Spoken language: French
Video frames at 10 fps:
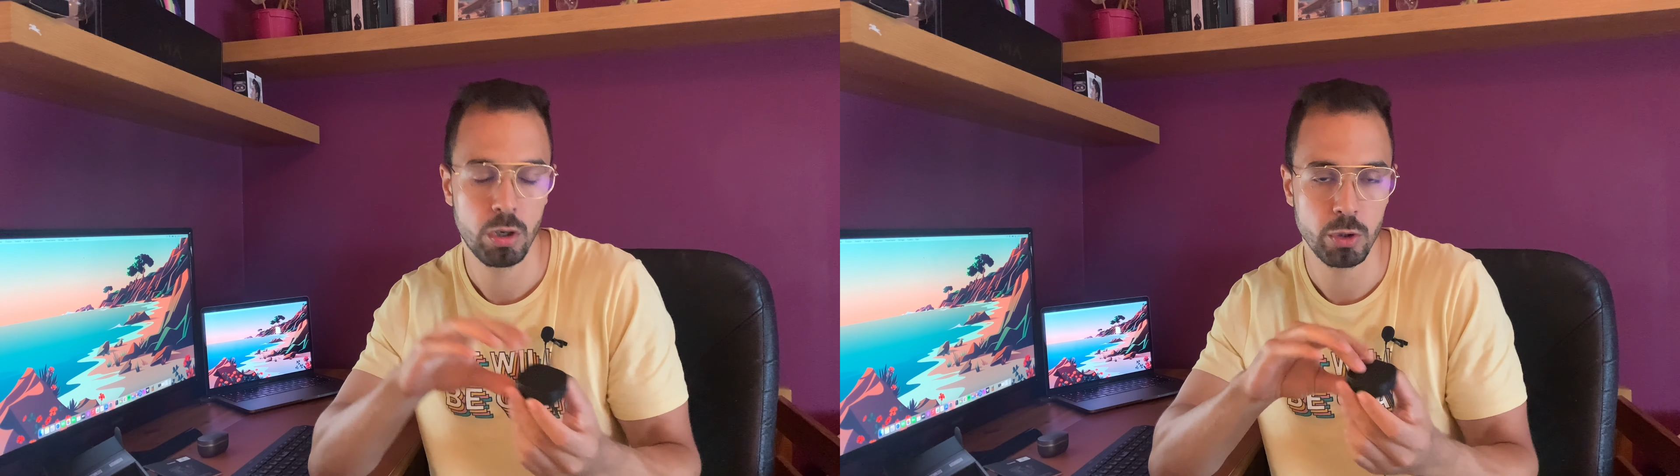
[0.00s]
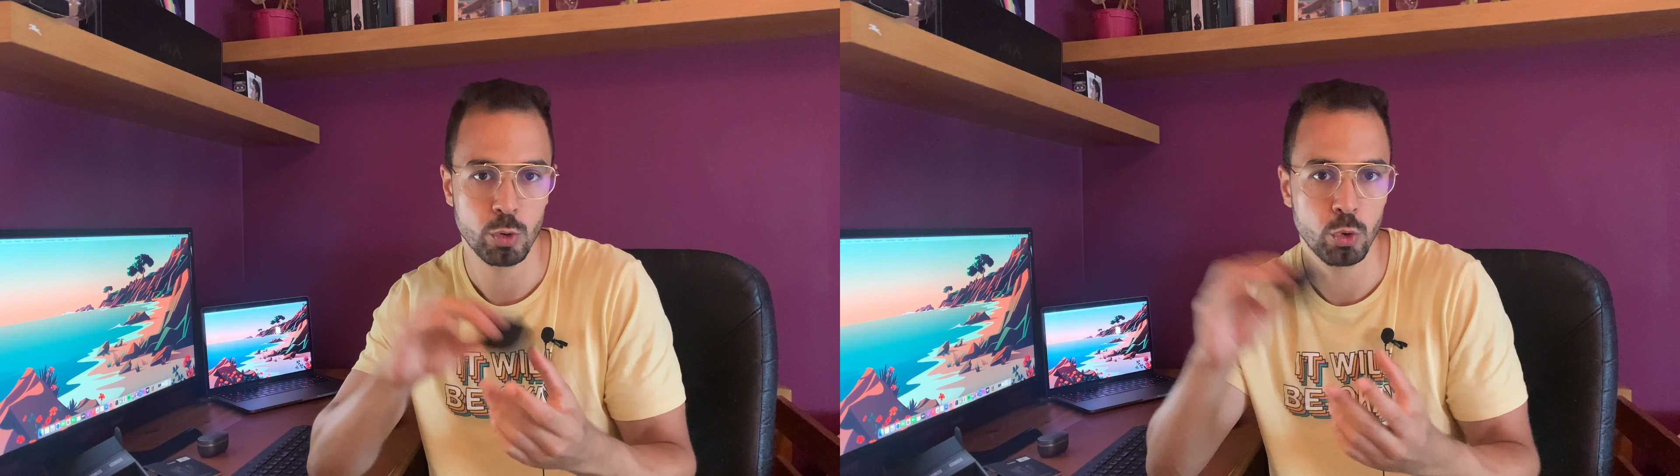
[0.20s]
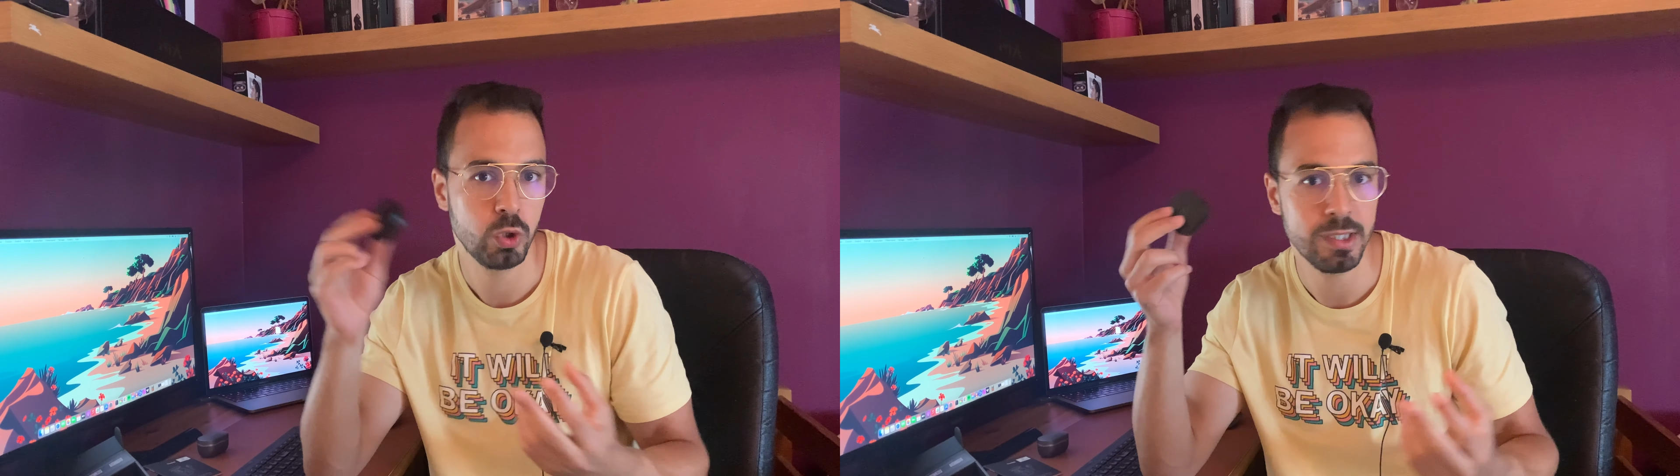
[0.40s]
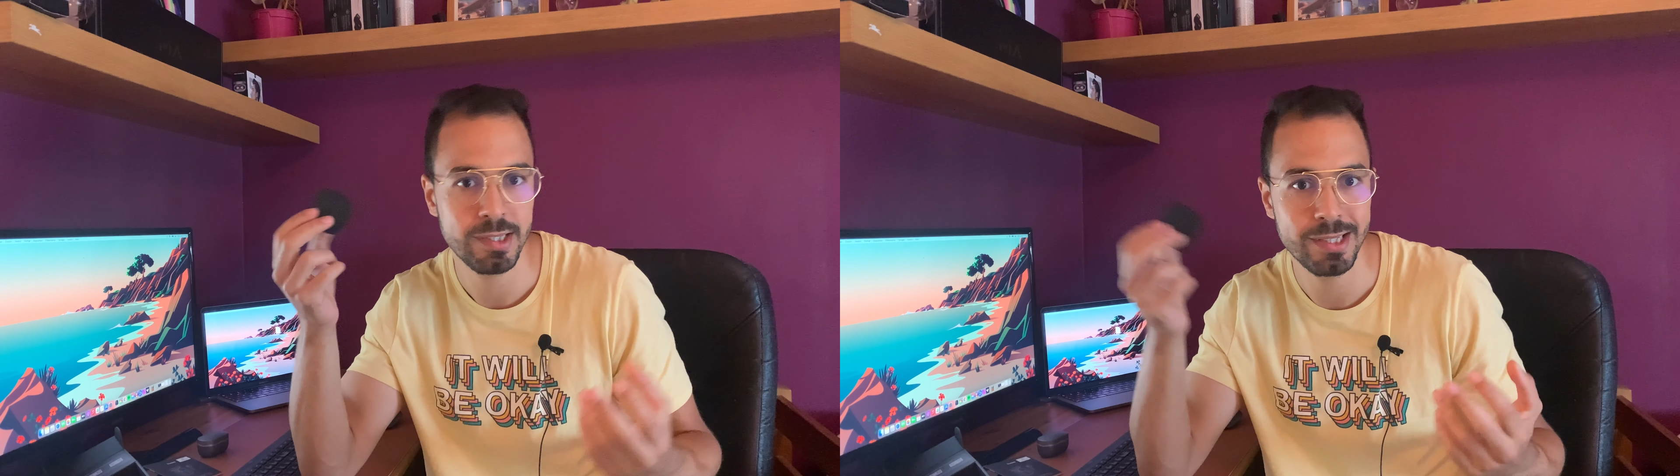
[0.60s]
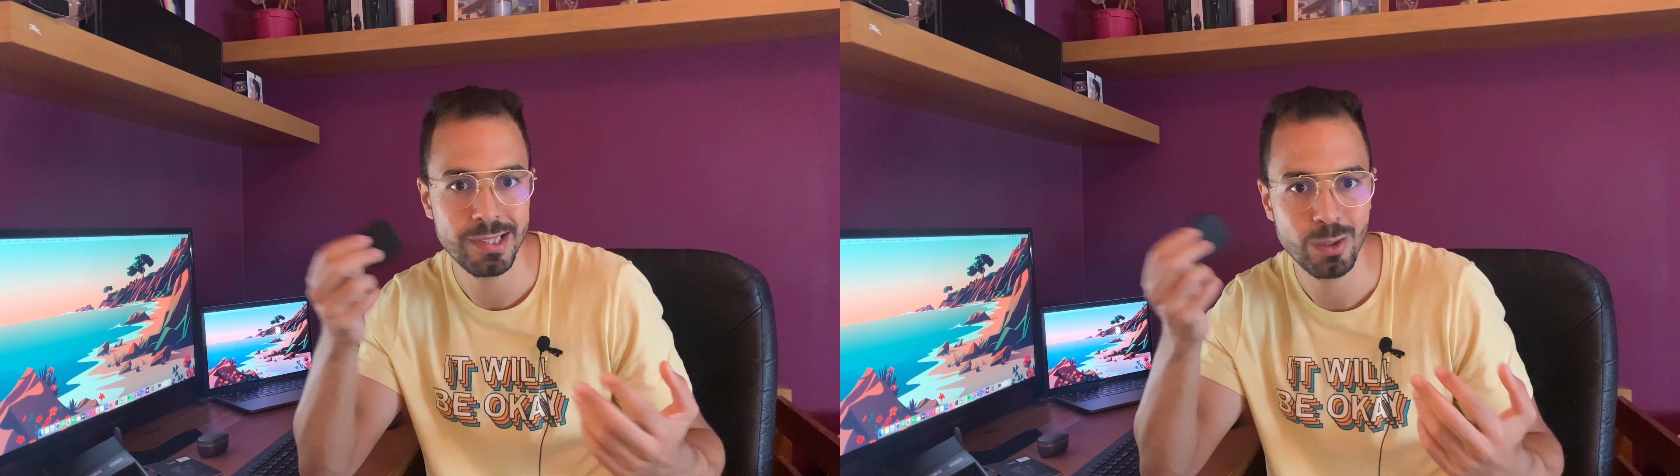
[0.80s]
lorsqu'on
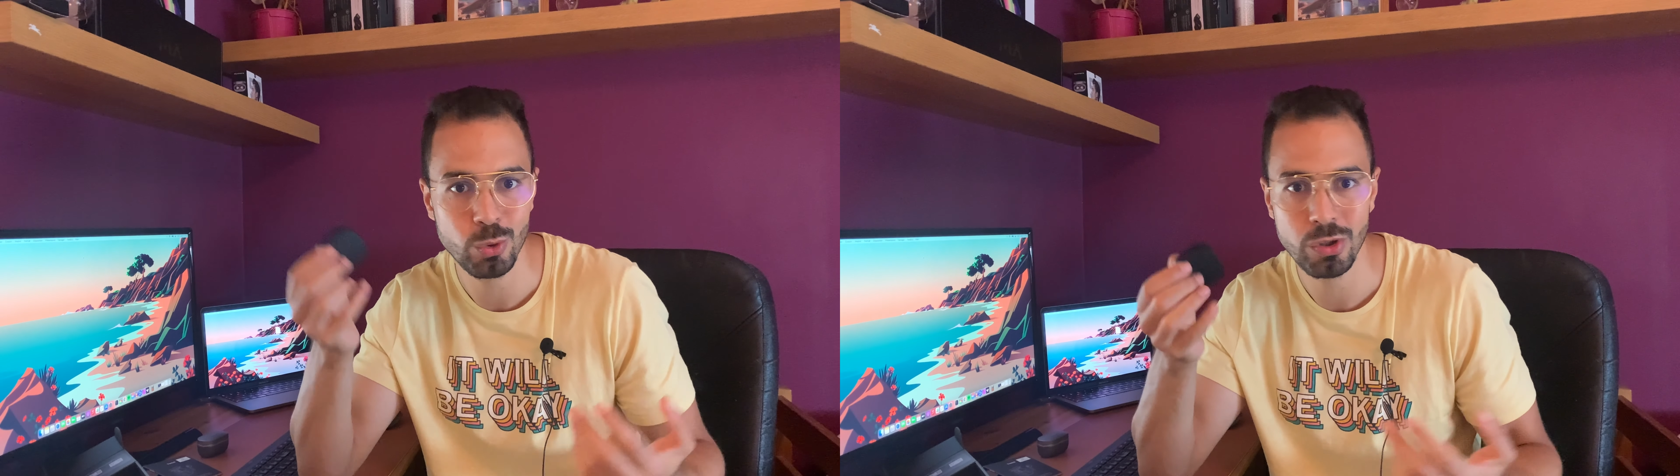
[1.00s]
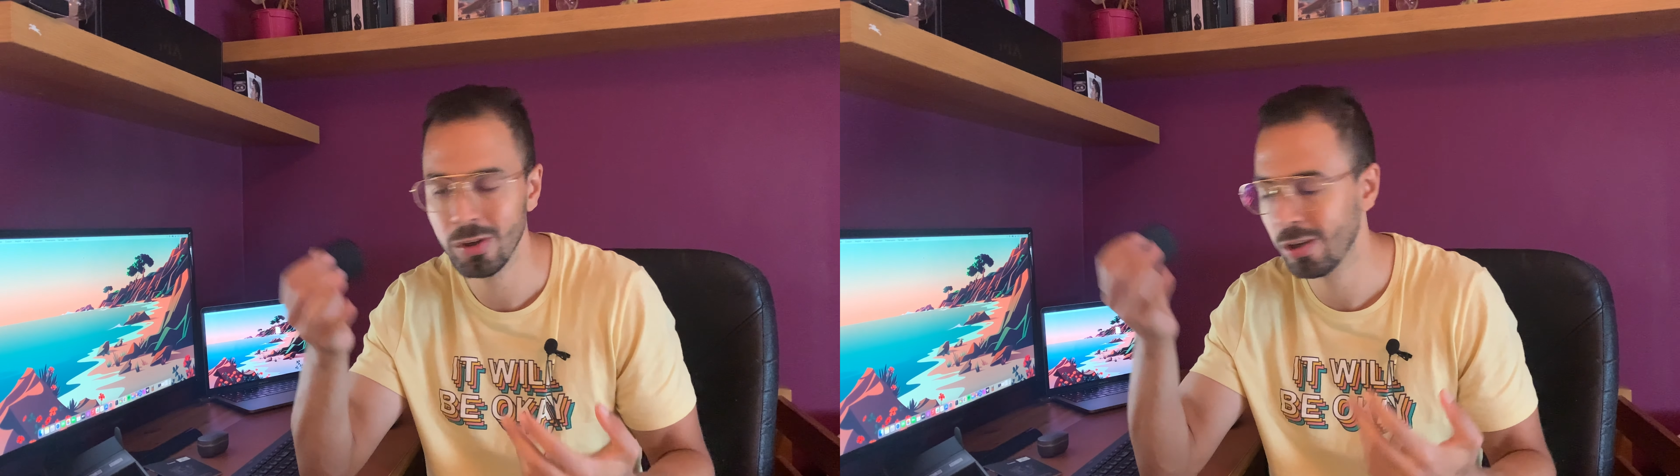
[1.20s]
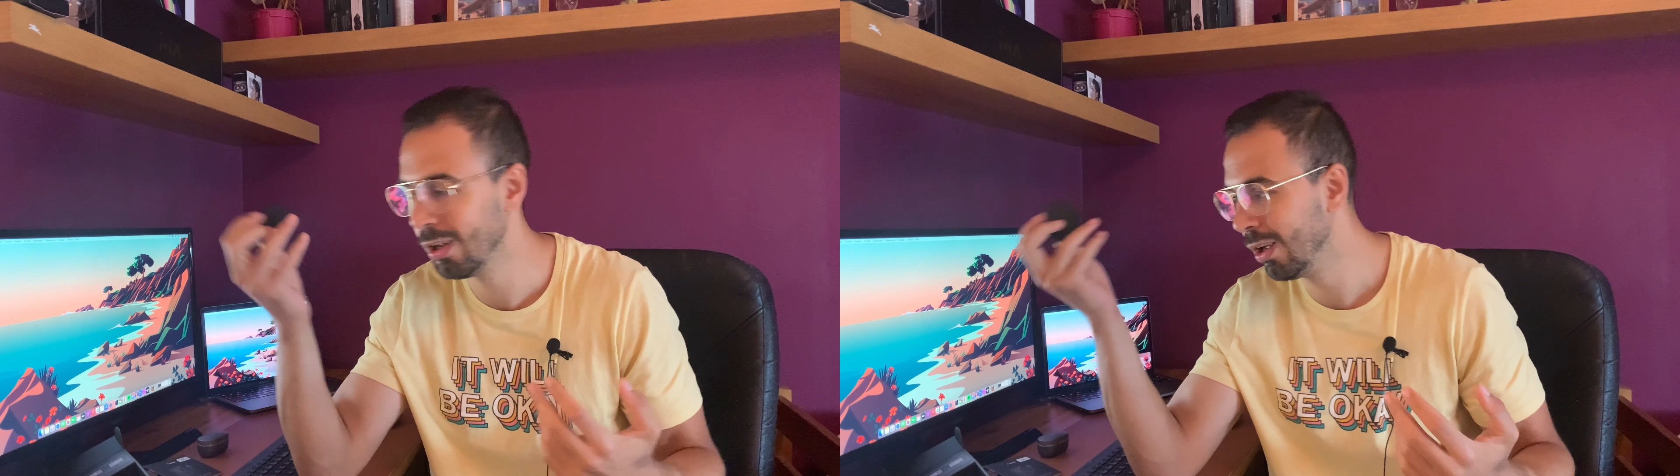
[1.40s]
utilise des écouteurs